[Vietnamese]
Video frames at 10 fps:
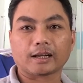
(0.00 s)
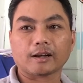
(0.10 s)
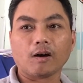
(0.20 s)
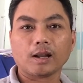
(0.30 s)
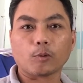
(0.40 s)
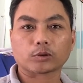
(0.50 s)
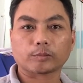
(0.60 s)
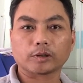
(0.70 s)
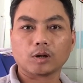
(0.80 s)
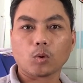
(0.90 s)
à, đó là
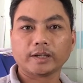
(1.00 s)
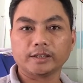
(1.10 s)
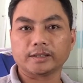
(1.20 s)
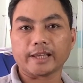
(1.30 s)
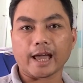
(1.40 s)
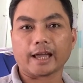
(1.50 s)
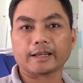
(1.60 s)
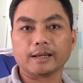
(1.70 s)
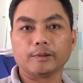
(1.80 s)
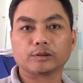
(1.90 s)
một trong những cái quá trình
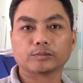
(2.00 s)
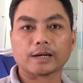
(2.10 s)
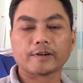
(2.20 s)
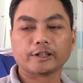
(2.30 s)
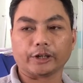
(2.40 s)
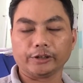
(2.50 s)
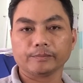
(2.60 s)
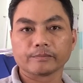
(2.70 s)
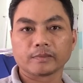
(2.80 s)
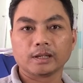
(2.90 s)
dài để mà chúng ta phát triển